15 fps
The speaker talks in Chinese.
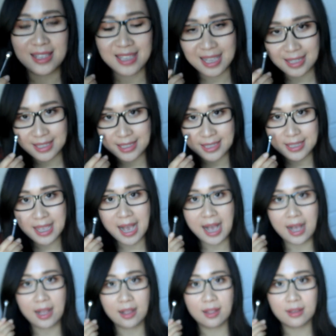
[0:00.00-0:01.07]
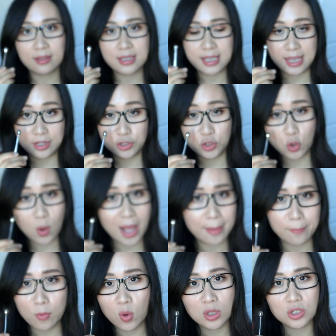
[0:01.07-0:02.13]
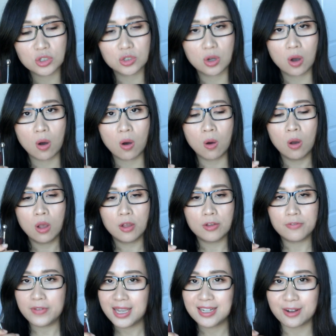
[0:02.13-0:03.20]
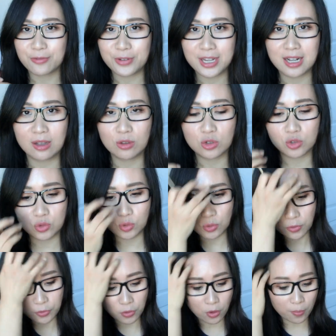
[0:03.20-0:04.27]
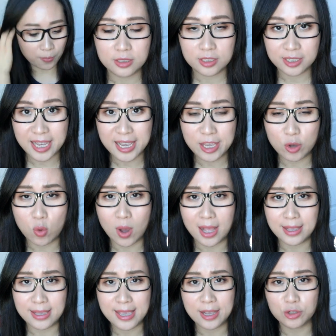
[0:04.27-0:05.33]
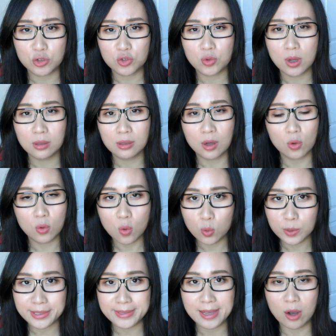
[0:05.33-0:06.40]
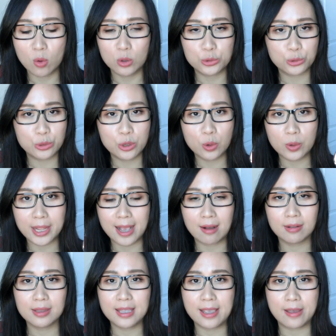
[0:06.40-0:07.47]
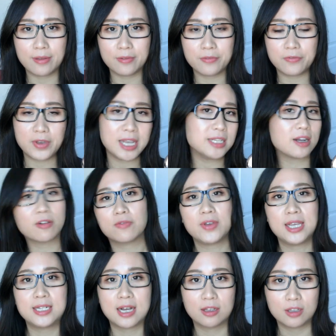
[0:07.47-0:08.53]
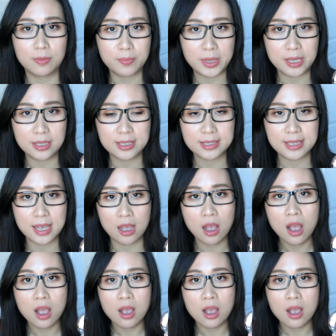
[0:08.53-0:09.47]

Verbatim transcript: 眼下、眼周按摩的时候，非常的舒服。 这一款眼霜的功效，我觉得有2点非常的明显。